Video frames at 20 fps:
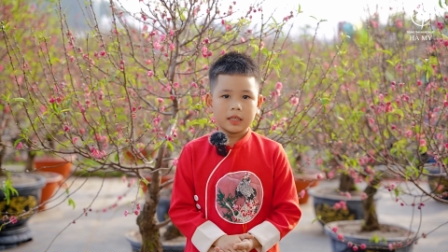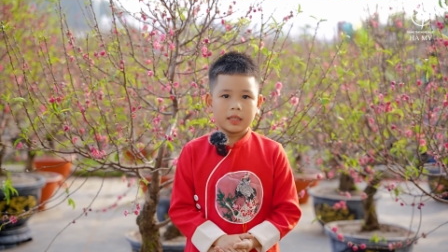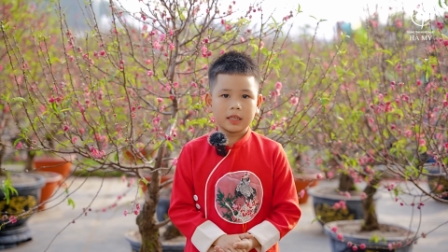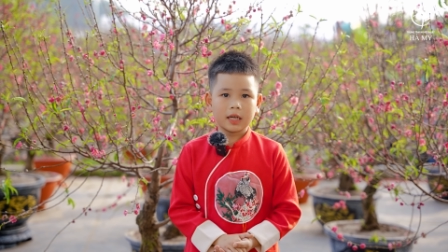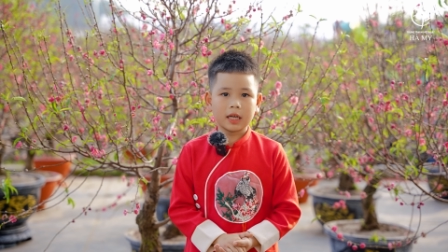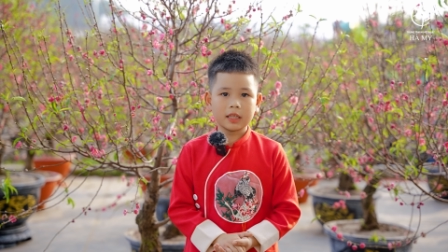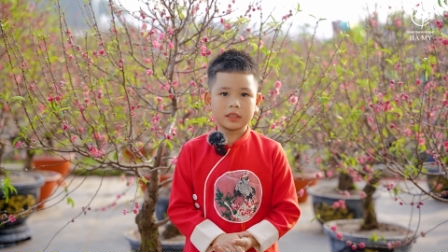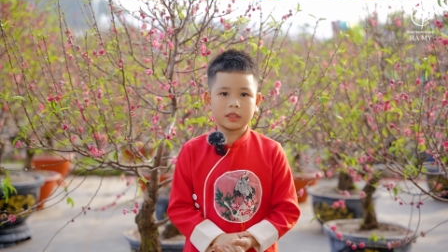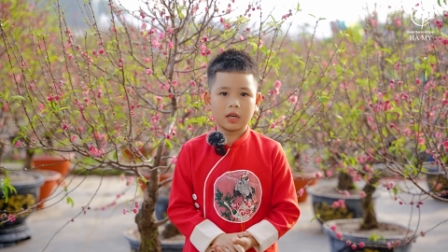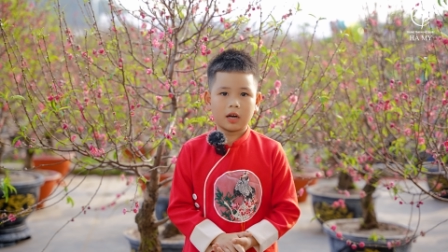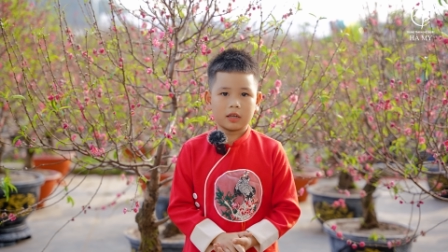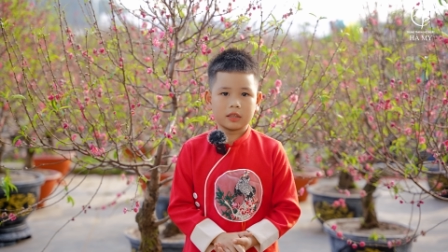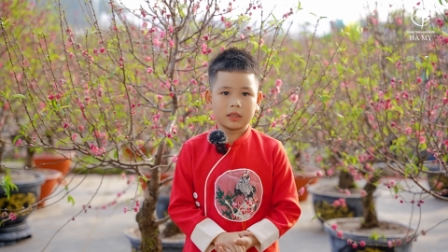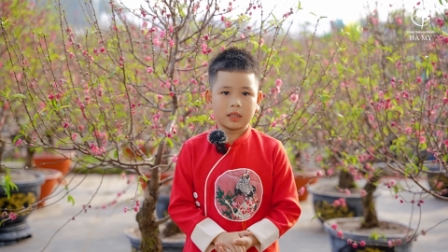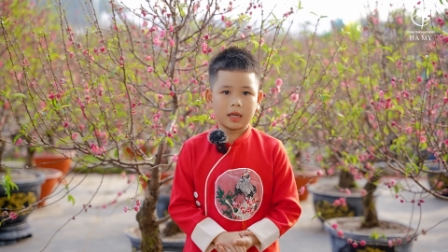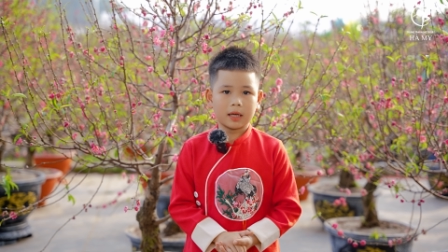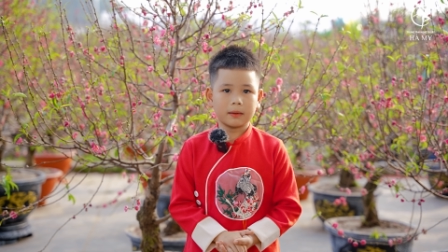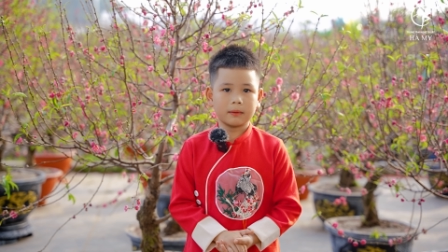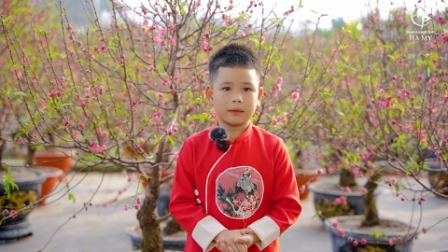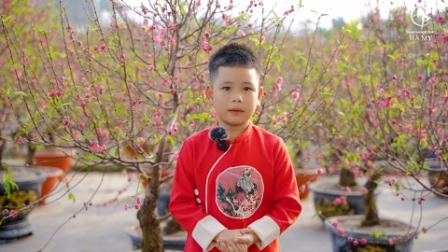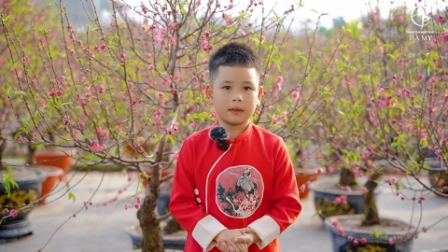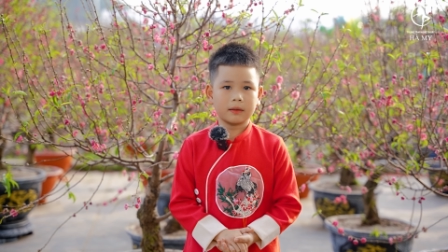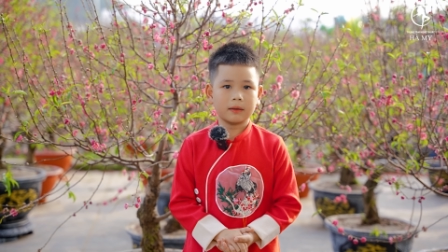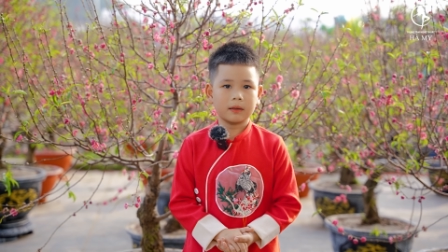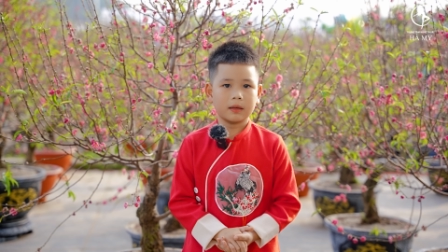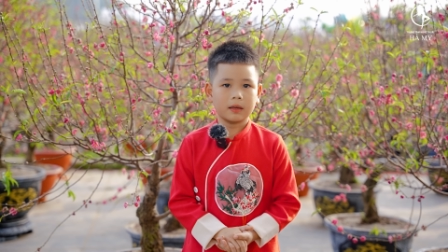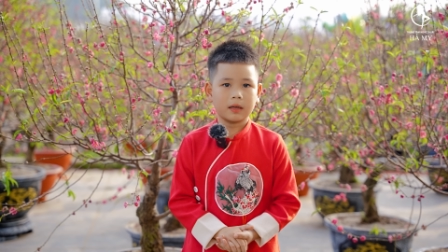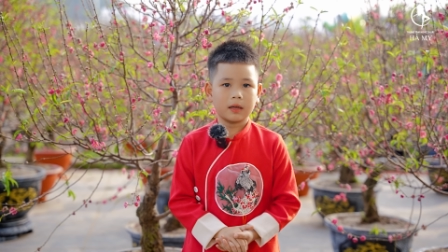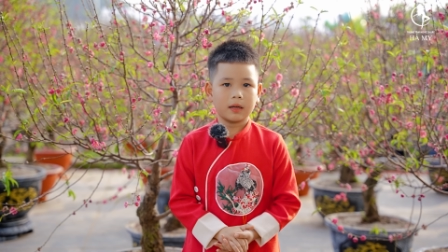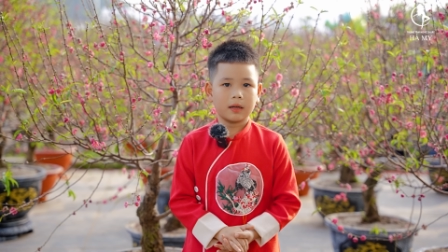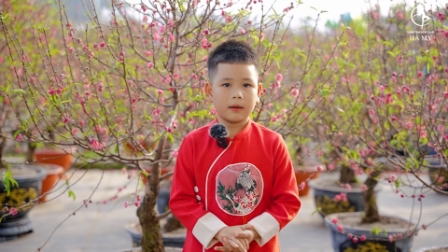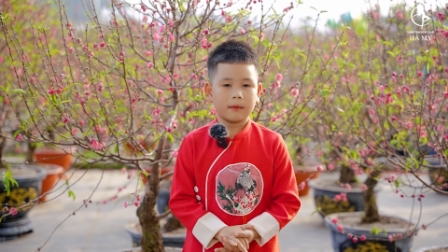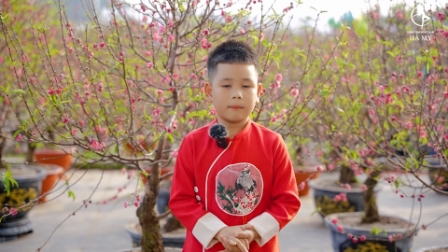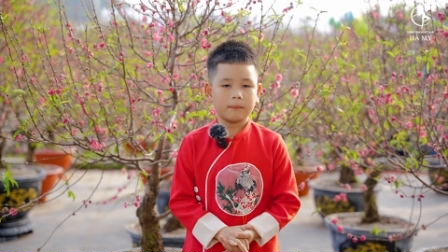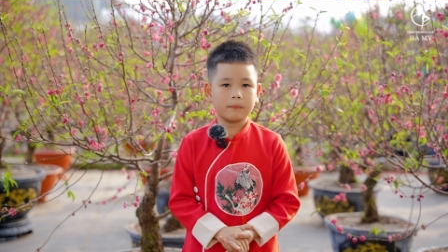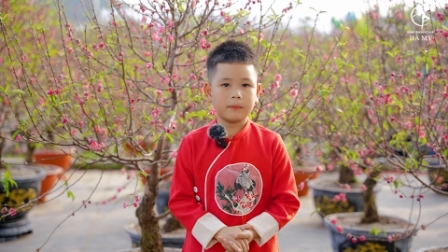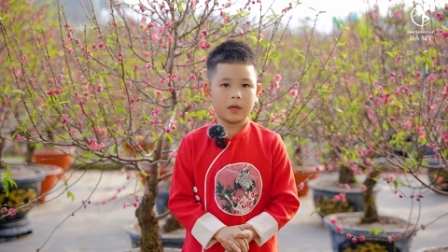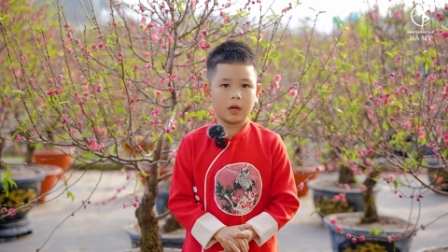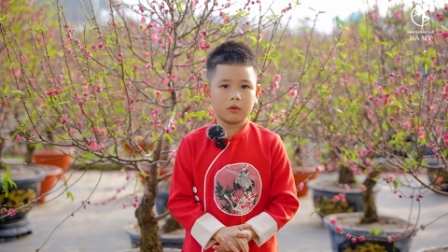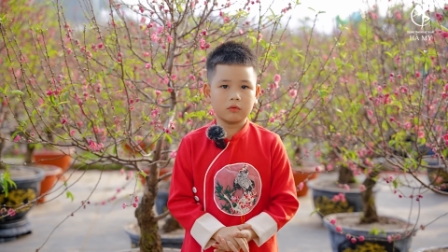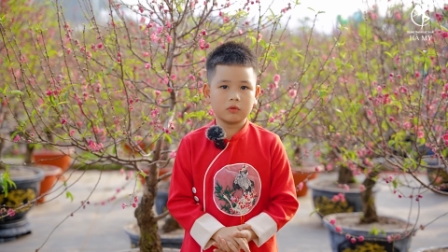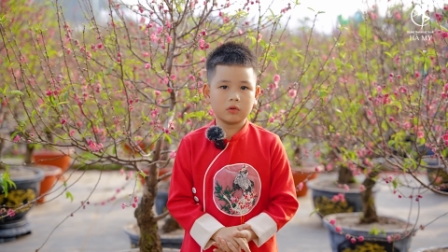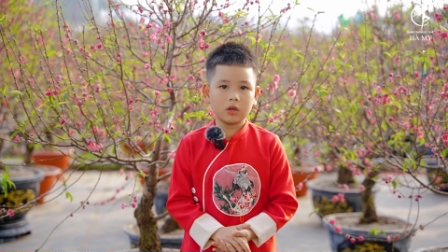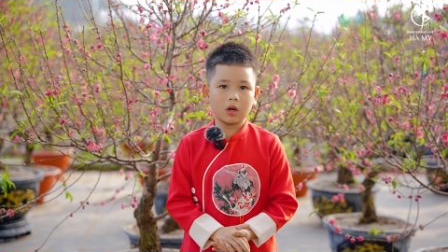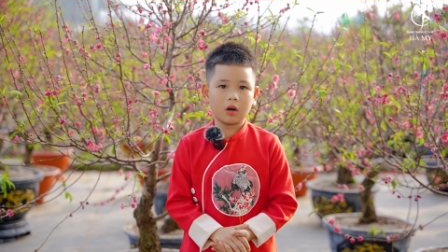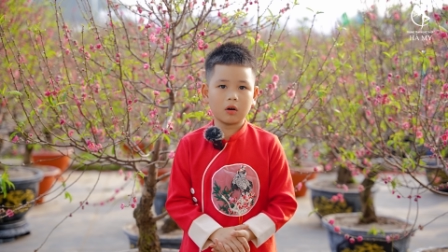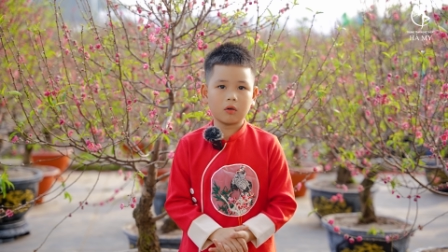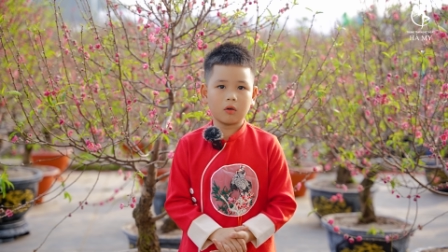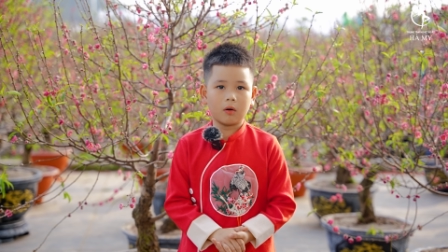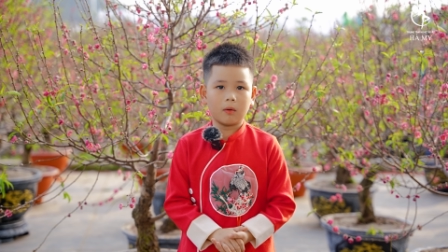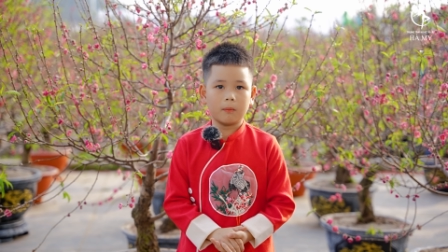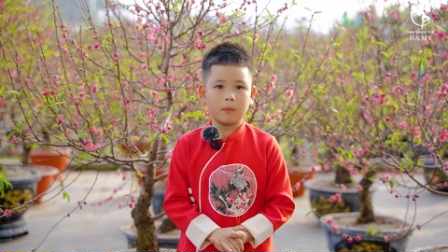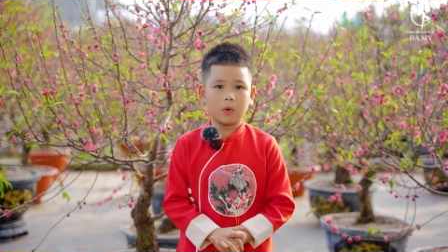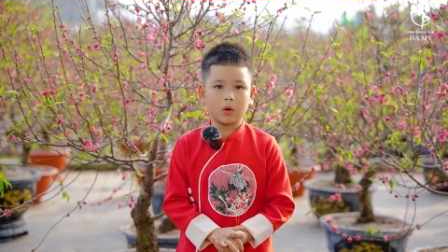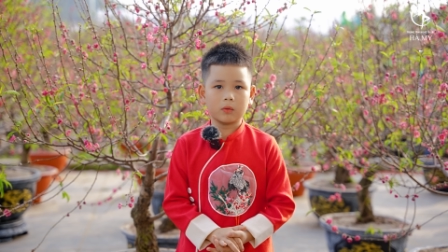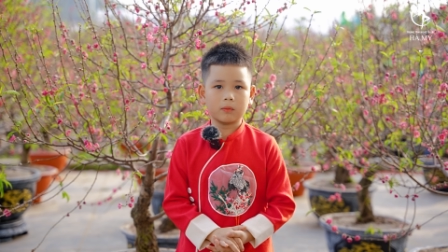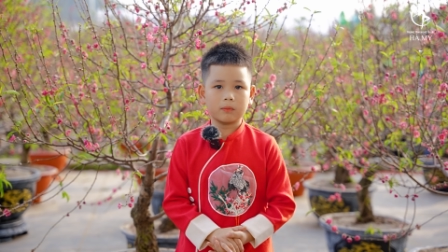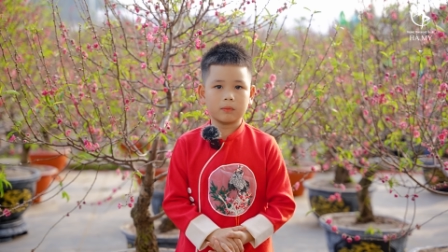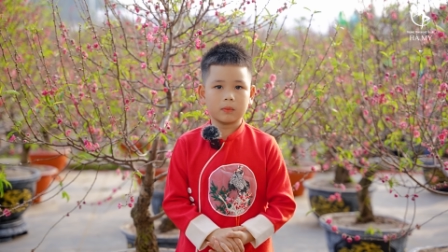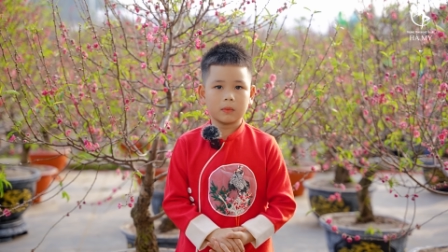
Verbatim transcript: đã trở thành biểu tượng của một